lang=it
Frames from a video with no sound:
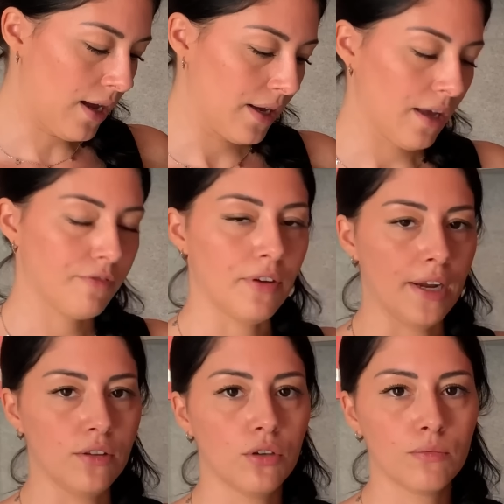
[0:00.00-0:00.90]
anche a
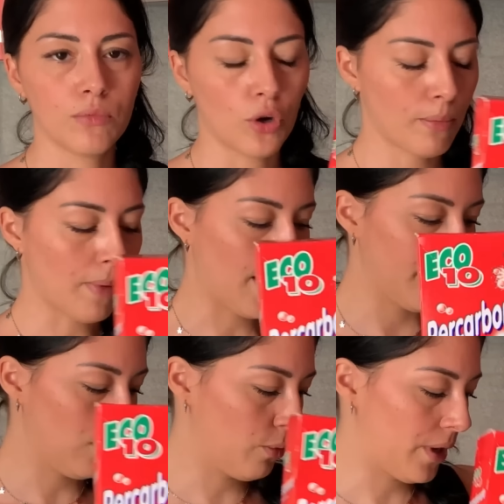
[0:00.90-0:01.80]
freddo,
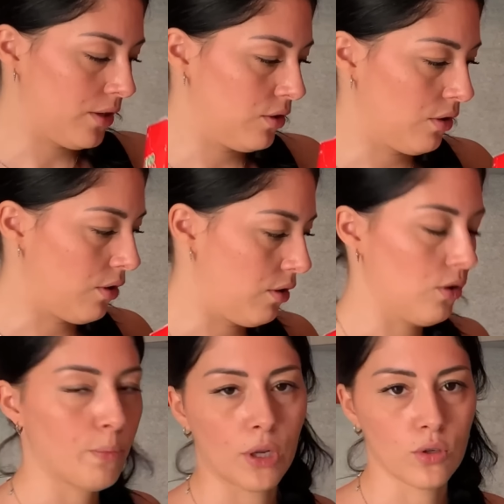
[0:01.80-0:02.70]
ormai lo prendo,
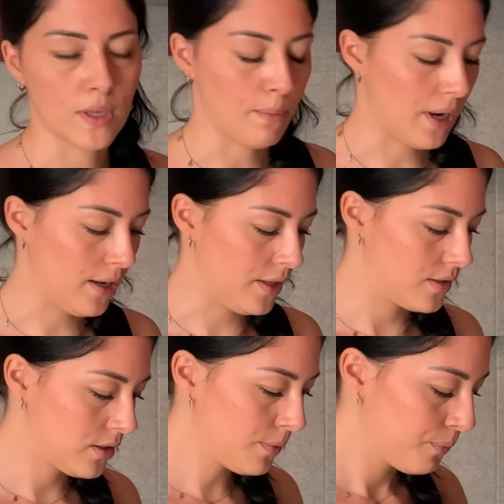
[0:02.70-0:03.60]
lo prendo sempre
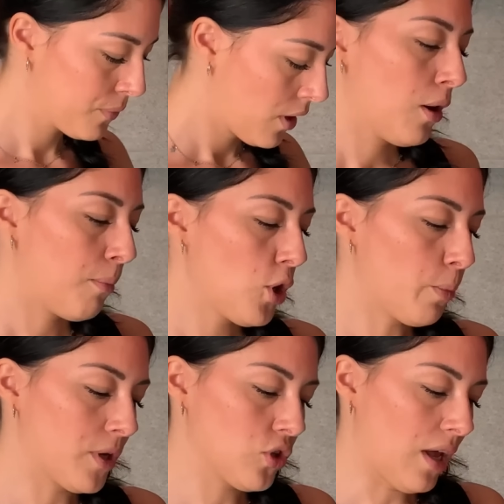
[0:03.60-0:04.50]
all'Inns. Poi ho
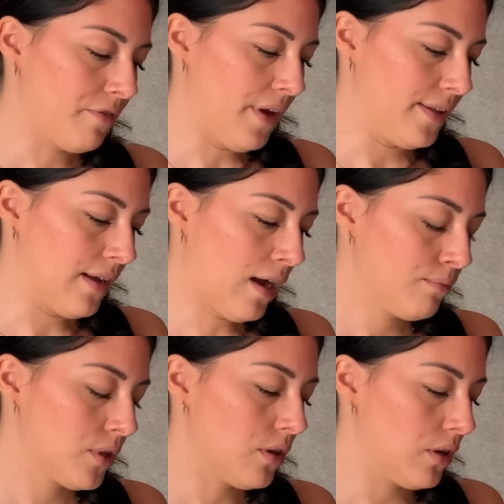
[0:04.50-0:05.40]
preso la
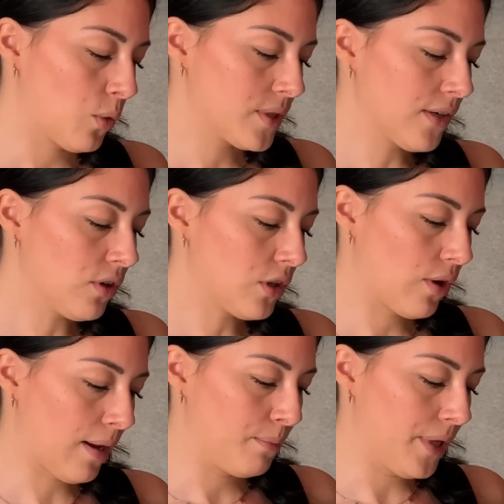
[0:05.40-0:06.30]
feta, eh, questa volta ho
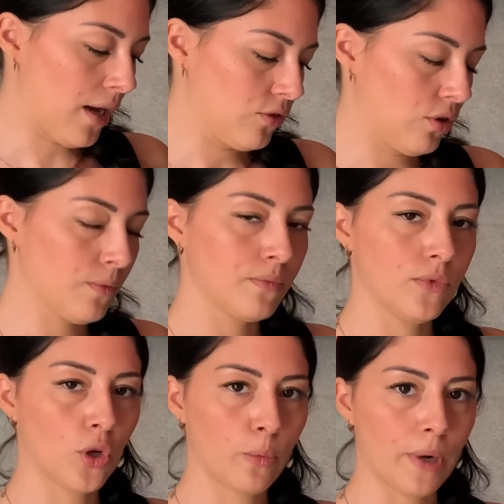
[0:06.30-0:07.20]
cambiato,
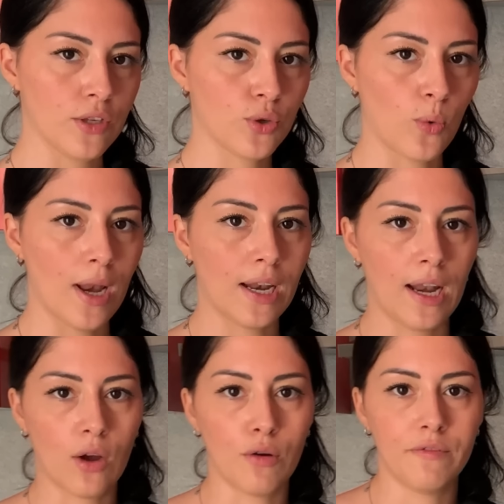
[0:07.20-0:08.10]
non ho preso quella
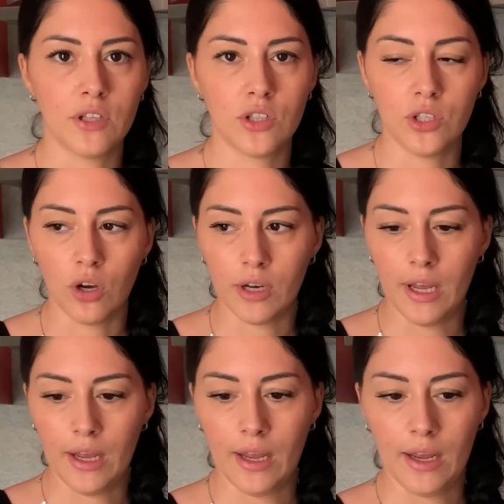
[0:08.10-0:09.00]
nella
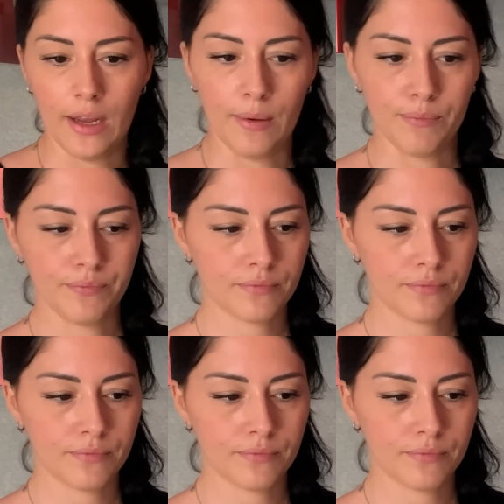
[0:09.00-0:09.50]
confezione